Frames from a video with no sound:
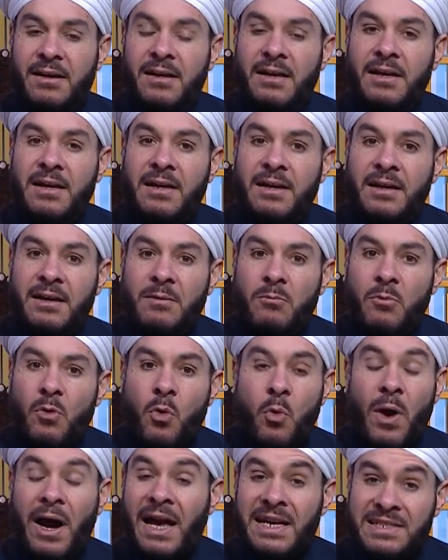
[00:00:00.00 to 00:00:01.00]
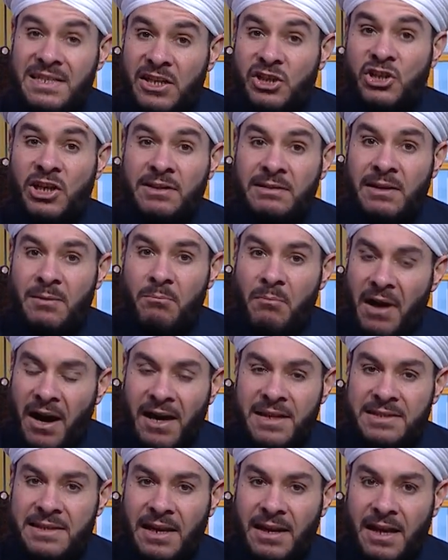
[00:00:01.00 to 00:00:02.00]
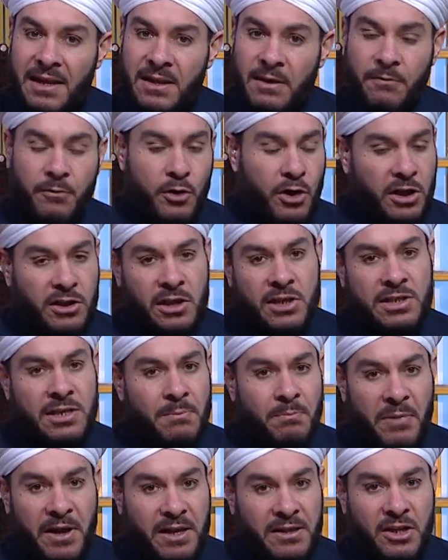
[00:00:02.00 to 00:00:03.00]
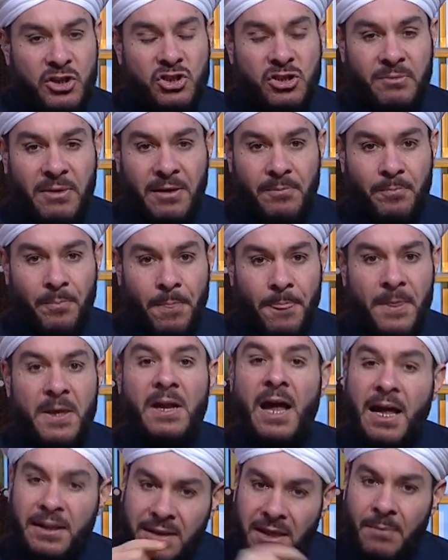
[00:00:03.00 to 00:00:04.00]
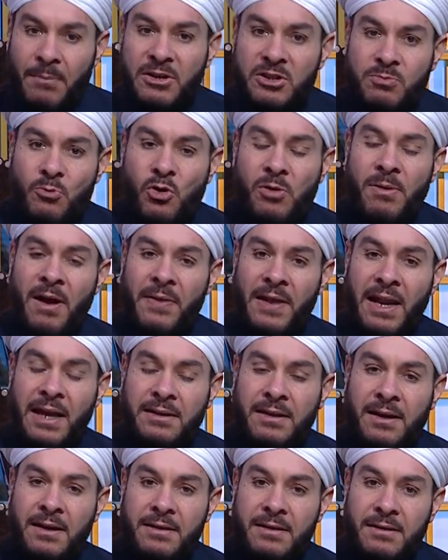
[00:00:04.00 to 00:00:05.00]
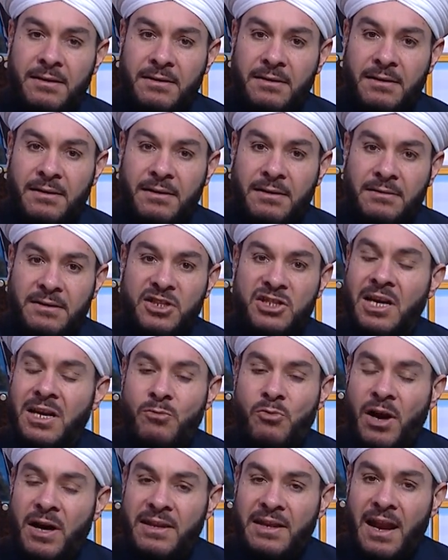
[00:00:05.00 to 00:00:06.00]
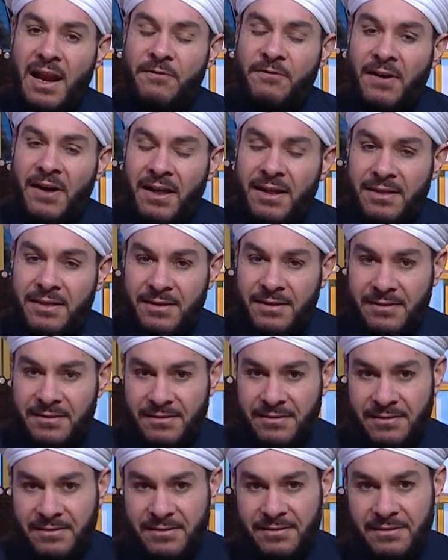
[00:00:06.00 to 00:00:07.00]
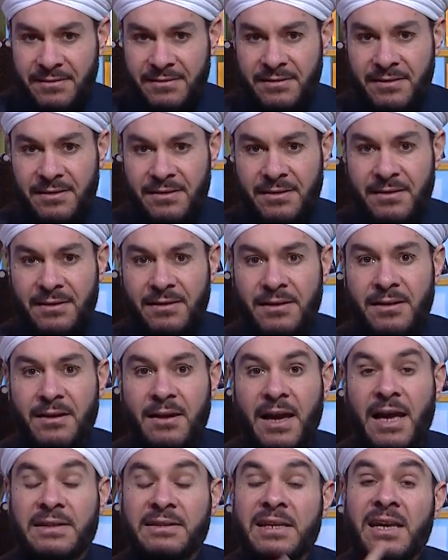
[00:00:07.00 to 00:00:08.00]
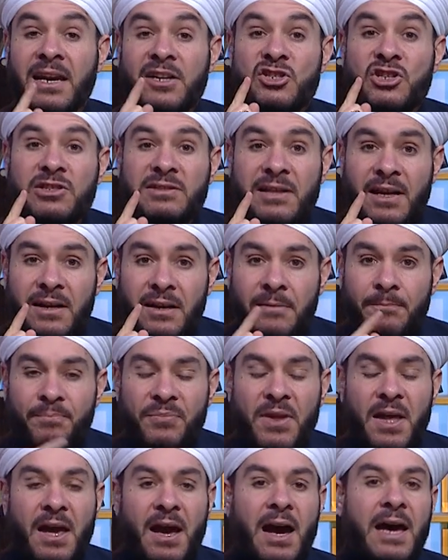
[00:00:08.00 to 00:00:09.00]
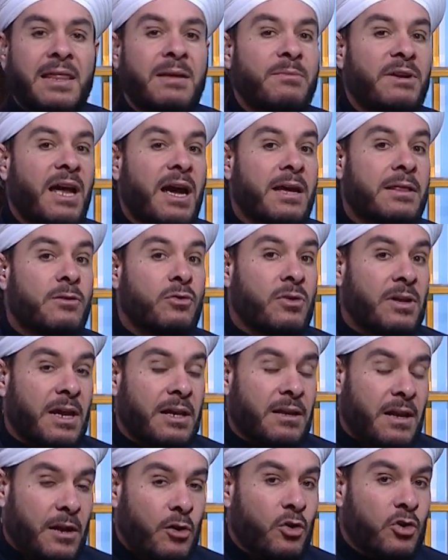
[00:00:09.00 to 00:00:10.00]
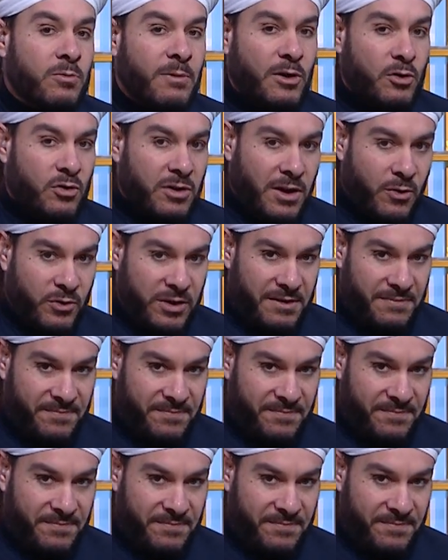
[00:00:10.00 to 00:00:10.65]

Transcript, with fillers: آه، هو قصد الشتم ما قصد القذف يريد يسب يريد يشتمه انت مشمول بهذا الحديث تجنبوا هذه الالفاظ خطيره جدا هذا من حيث الحكم الاخروي